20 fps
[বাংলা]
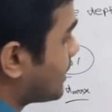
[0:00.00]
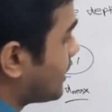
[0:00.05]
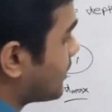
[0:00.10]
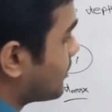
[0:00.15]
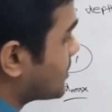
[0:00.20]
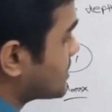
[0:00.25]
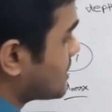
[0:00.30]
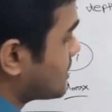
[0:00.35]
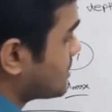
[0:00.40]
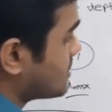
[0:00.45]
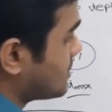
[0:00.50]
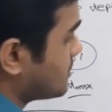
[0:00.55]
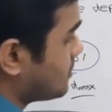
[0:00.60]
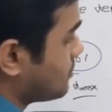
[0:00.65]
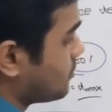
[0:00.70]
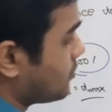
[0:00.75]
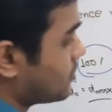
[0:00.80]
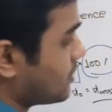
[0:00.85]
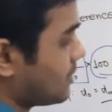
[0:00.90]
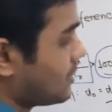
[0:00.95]
কার্মার সাথে সাথে
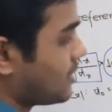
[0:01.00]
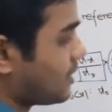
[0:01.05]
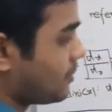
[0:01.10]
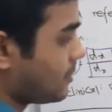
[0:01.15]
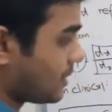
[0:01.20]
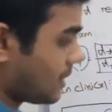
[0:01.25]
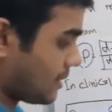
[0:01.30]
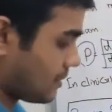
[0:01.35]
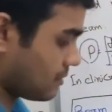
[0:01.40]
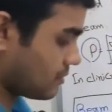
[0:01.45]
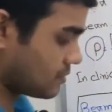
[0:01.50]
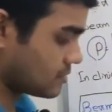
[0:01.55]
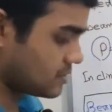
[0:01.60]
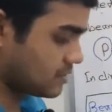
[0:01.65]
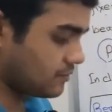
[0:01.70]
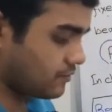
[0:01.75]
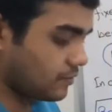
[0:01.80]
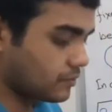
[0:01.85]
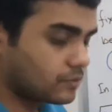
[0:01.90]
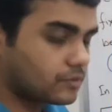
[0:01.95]
কমতে থাকবে কারণ ওই যে
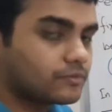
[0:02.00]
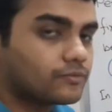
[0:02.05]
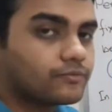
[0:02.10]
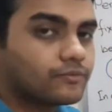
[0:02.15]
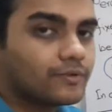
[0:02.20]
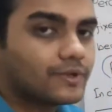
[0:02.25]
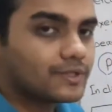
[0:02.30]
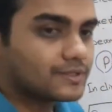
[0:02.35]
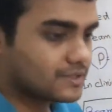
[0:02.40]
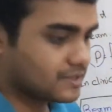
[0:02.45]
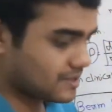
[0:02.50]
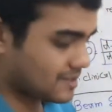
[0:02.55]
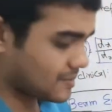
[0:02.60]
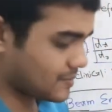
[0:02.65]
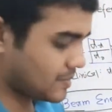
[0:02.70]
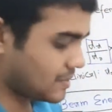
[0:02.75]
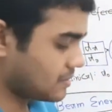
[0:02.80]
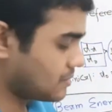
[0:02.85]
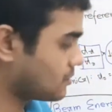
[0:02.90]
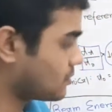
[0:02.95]
ফোটন ফ্লুয়েন্সটা
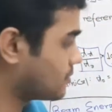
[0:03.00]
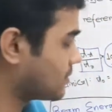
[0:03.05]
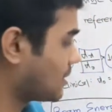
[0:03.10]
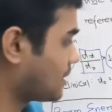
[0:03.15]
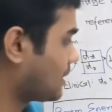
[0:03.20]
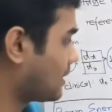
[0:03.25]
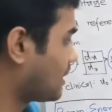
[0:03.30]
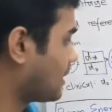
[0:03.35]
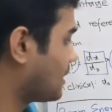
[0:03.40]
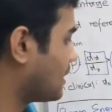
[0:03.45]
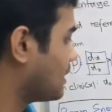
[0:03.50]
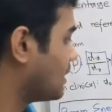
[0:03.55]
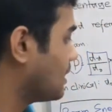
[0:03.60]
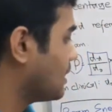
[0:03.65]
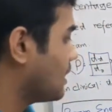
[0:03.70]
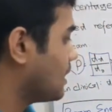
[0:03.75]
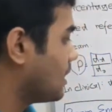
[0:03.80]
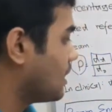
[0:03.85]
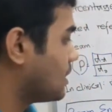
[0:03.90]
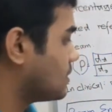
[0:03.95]
আপনার কমতে থাকে
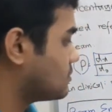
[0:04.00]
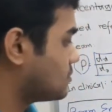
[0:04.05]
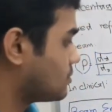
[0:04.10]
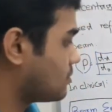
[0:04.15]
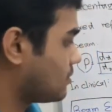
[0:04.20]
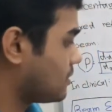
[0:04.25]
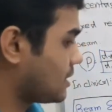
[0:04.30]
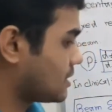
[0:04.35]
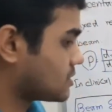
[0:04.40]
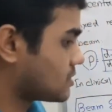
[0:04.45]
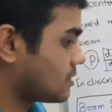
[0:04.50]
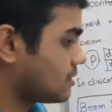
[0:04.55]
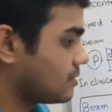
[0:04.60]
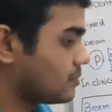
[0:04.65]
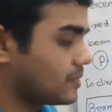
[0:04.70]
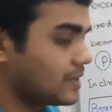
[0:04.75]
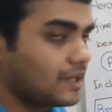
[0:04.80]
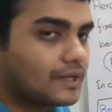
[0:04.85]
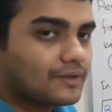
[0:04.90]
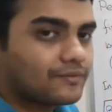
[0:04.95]
এই জন্যই আসলে
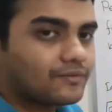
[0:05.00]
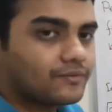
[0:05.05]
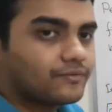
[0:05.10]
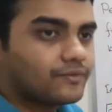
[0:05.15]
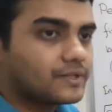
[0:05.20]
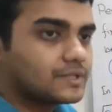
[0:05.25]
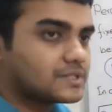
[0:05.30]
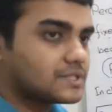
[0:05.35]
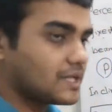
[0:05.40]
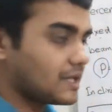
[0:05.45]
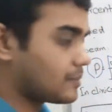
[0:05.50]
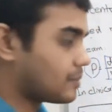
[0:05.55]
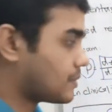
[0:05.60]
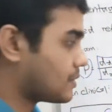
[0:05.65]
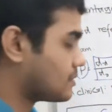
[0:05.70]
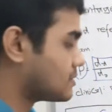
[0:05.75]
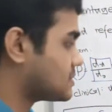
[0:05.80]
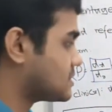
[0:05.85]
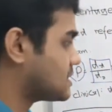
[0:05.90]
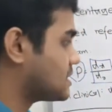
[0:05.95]
বিল্ডাপ ইফেক্ট যে আপনার হচ্ছে